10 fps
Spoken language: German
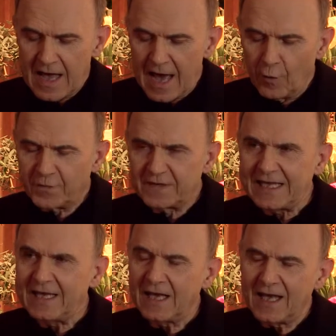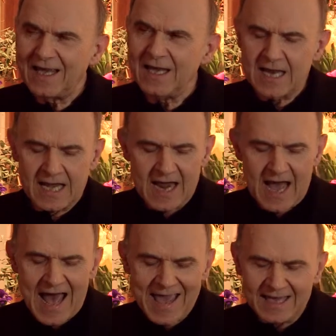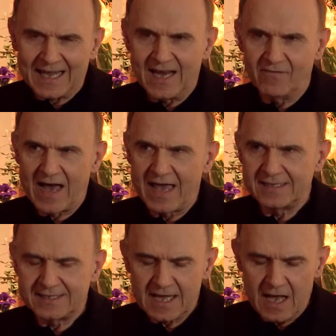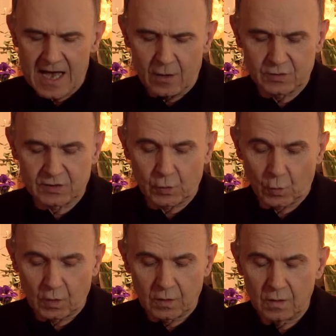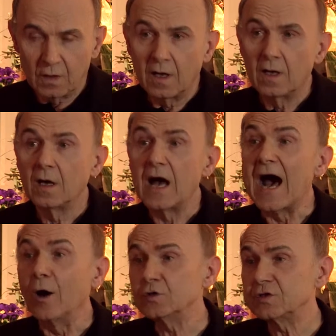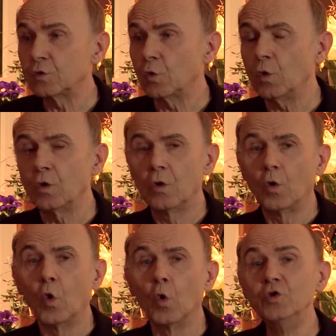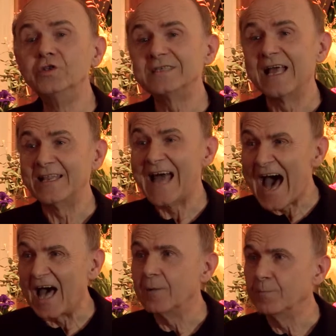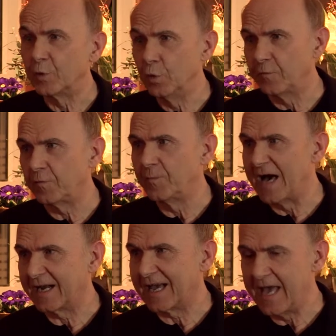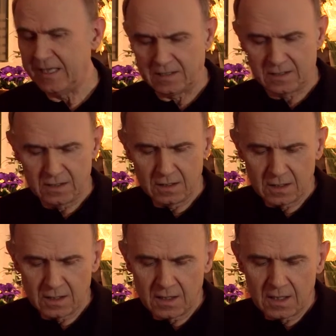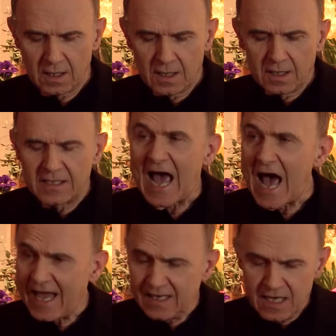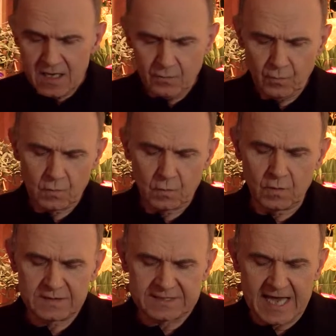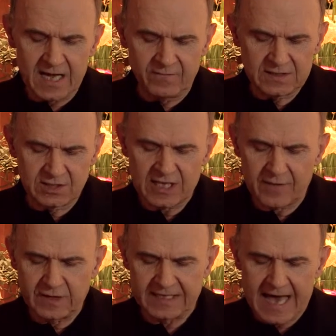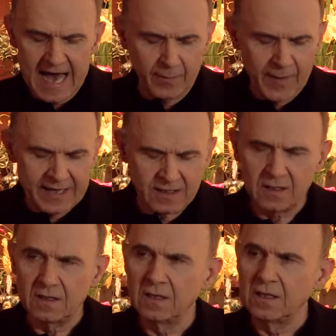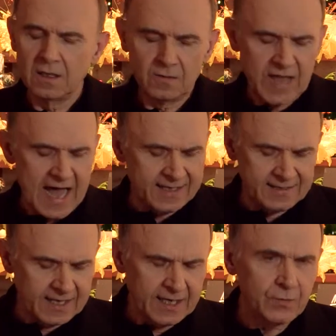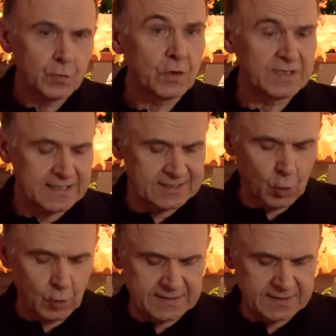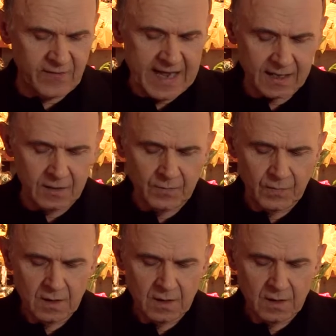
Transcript: auf die ihnen eigene Weise Ausdruck. Ausdruck und Nachprüfbarkeit. Der eine durch seine wissenschaftliche Arbeit, der andere durch das Kunstwerk.